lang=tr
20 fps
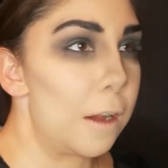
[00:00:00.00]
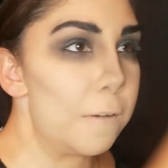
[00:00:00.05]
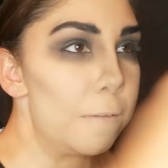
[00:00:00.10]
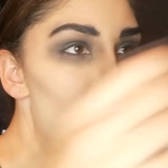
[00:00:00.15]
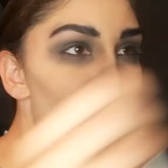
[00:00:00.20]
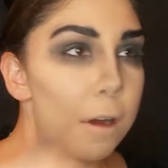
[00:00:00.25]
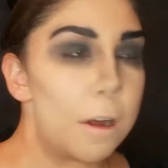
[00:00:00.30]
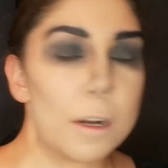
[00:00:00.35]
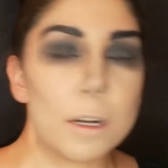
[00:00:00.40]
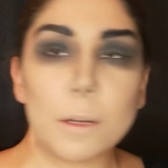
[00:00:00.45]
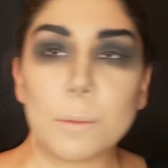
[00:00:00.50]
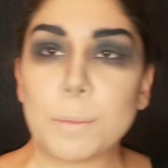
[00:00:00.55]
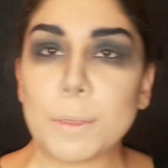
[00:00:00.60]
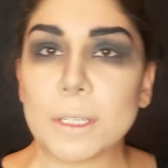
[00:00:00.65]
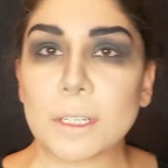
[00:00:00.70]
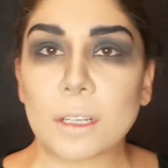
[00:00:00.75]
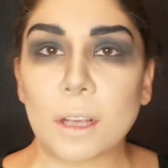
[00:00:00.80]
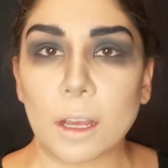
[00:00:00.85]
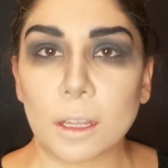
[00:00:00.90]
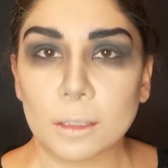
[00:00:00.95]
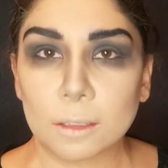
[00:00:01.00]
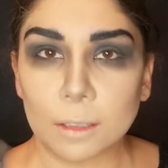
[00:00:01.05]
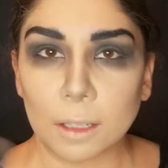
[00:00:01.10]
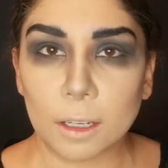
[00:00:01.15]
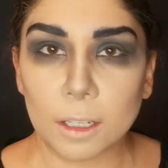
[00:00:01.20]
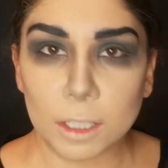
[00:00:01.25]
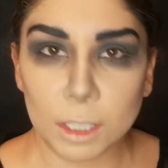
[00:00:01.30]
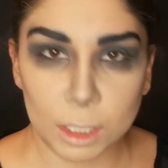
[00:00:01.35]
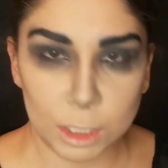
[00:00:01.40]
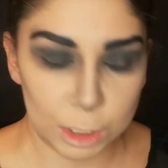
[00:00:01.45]
farla bir kat
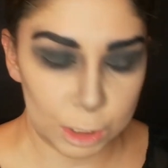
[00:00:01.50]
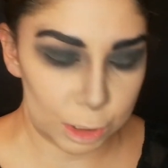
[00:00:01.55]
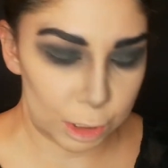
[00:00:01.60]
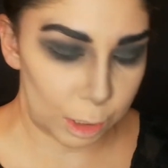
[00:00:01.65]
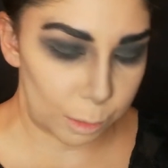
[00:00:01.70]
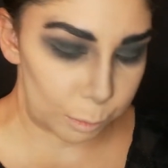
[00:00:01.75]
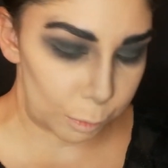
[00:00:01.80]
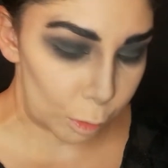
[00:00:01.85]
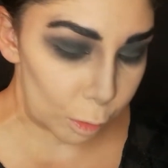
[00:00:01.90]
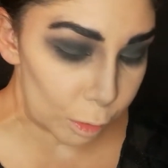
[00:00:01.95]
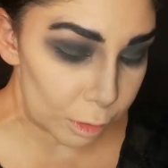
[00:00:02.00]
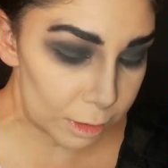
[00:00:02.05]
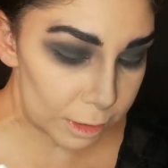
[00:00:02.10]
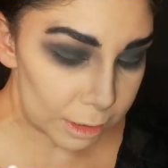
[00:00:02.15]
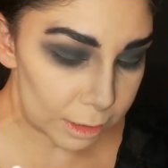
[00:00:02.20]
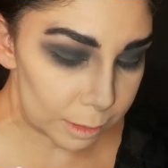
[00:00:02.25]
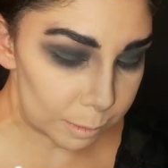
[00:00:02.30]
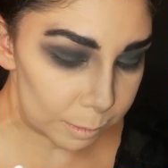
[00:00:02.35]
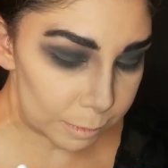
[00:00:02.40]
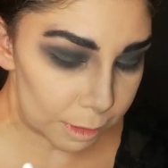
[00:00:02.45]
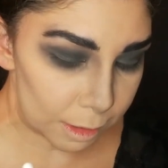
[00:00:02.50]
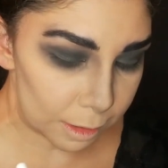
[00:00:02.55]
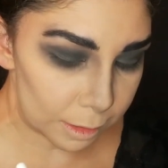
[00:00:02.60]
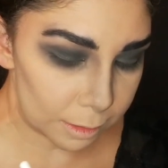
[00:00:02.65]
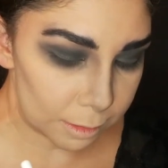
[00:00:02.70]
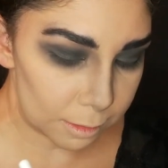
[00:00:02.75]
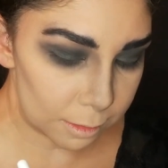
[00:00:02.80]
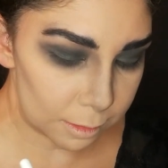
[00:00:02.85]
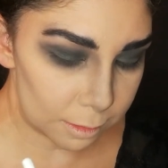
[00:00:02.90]
daha geçeceğim gözlerimden.